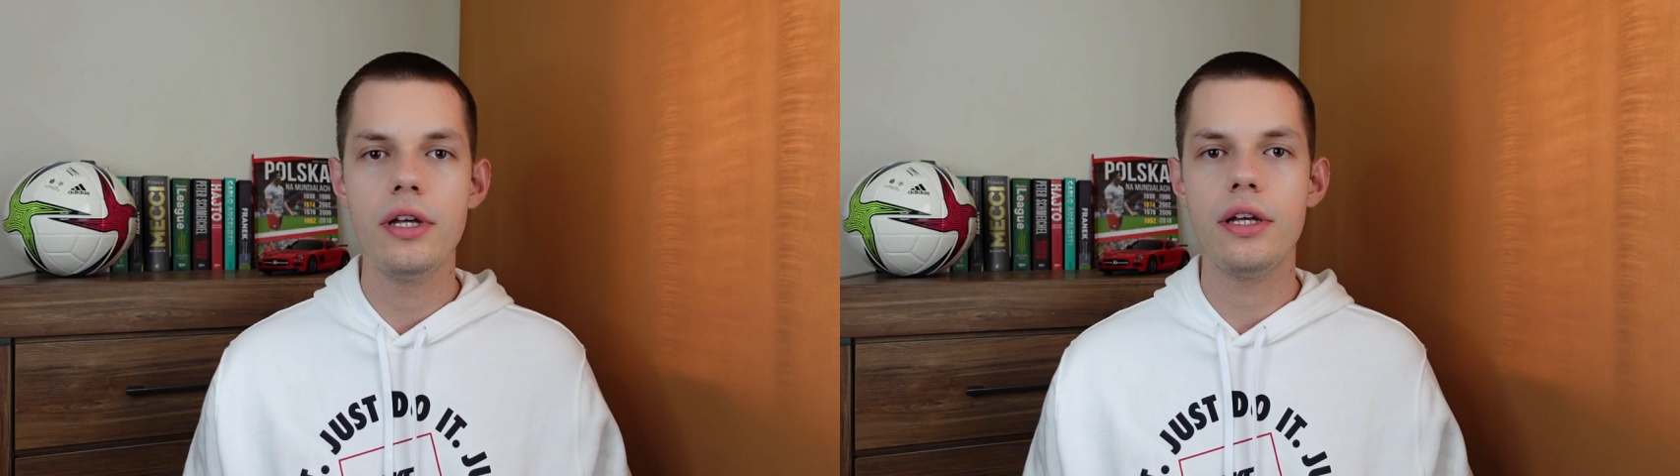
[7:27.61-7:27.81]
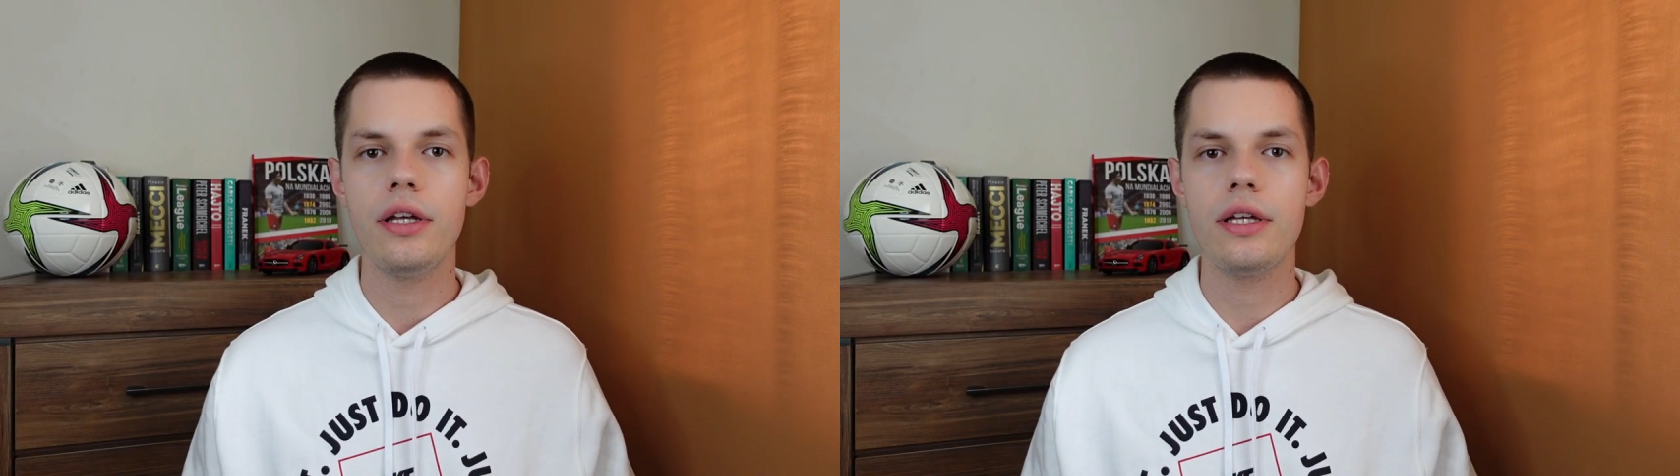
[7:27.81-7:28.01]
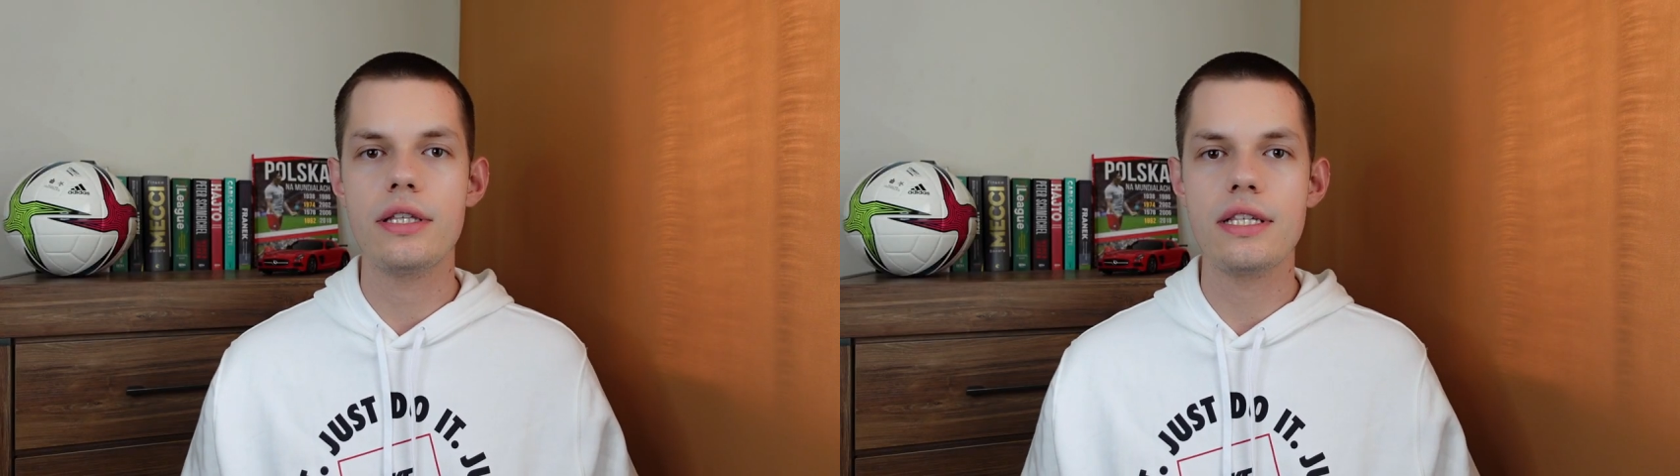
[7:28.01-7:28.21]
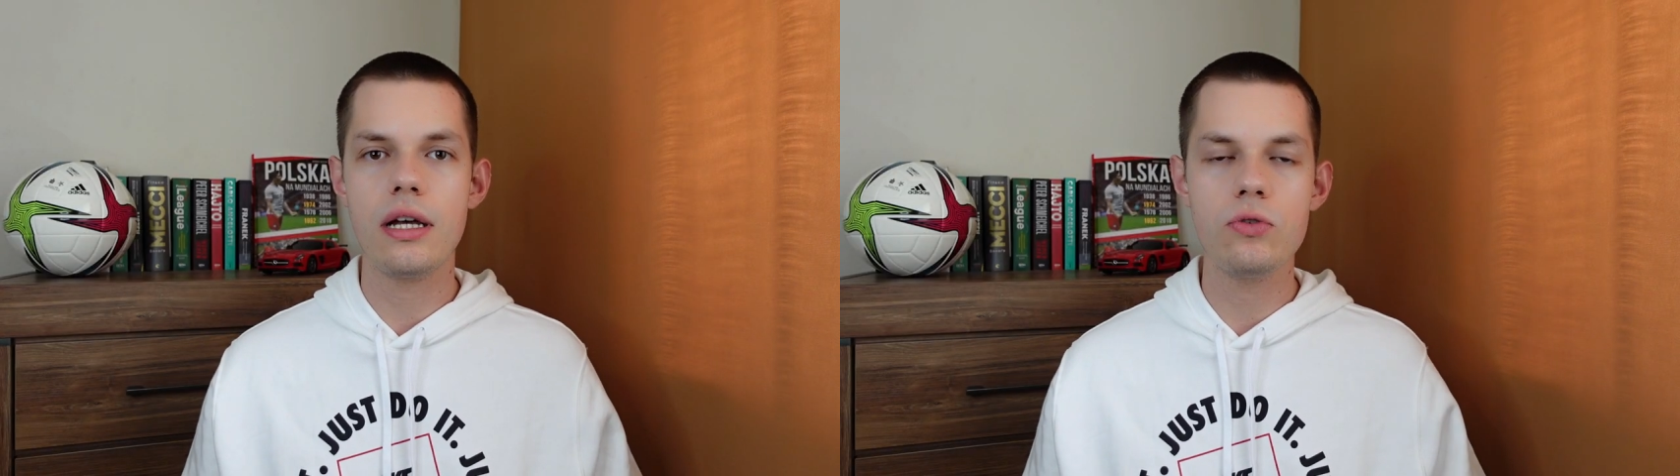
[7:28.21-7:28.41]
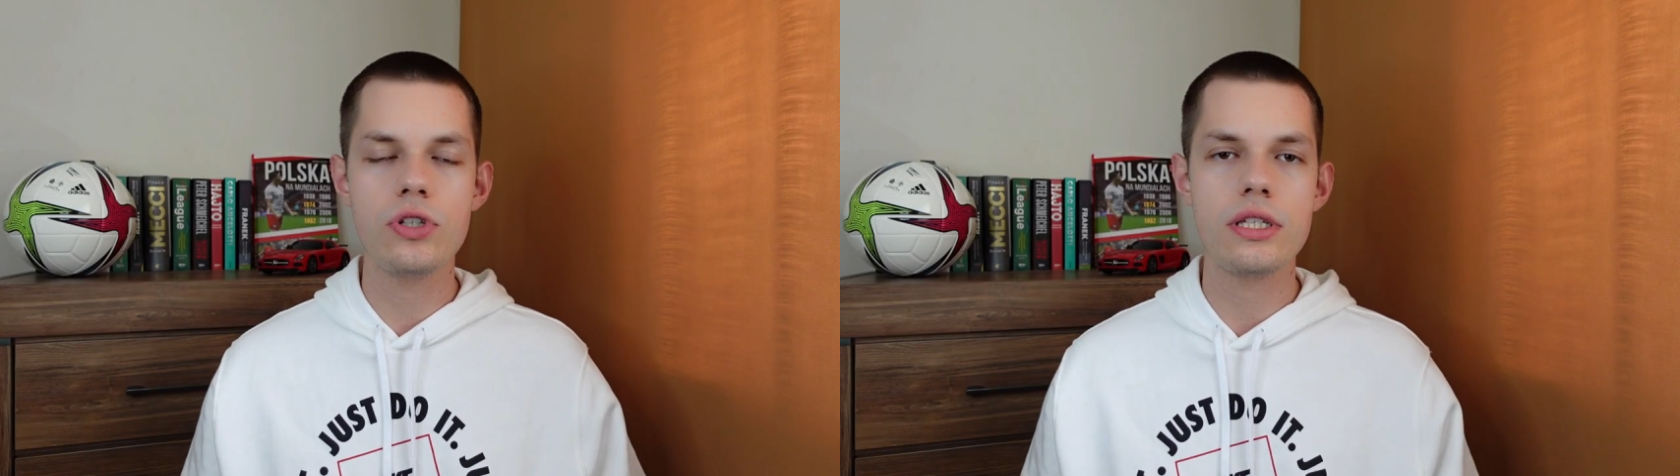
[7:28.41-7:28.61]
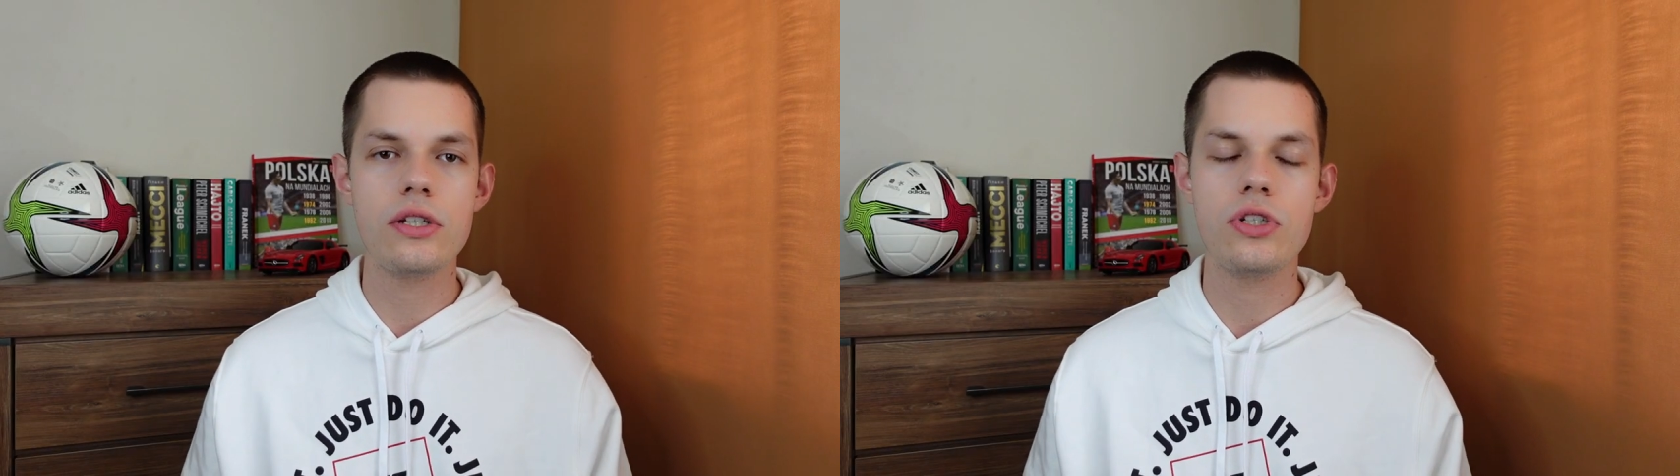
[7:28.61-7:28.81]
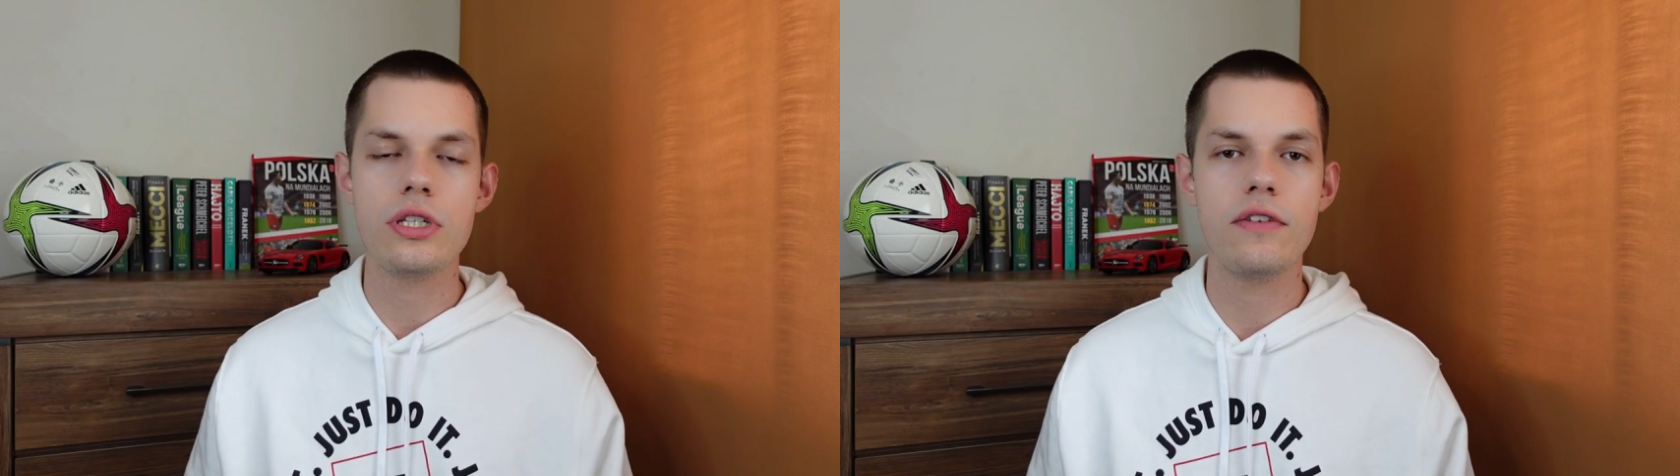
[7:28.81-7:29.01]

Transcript: E, cały czas jeszcze jest